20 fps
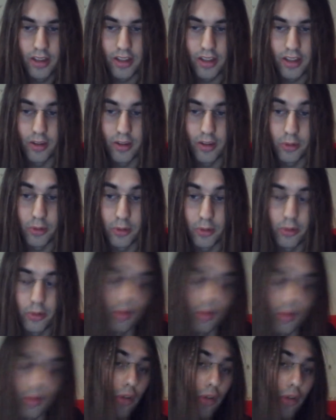et euh, ceux
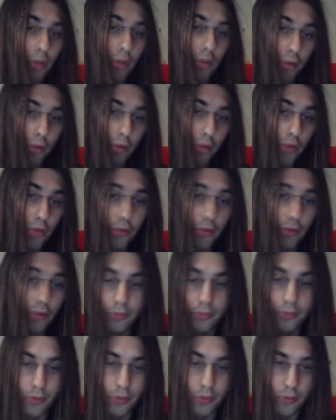dans l'ordre
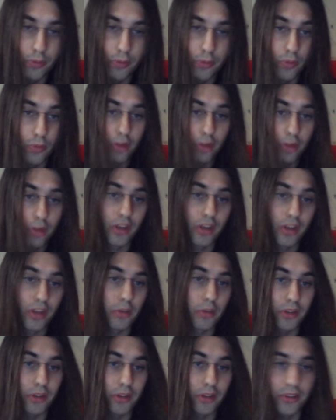euh, où on les a
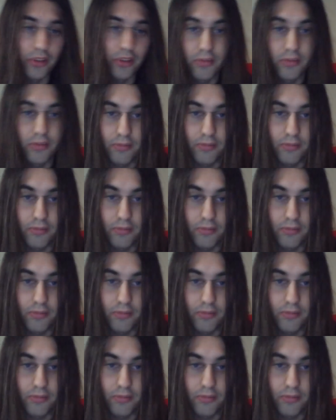apprises.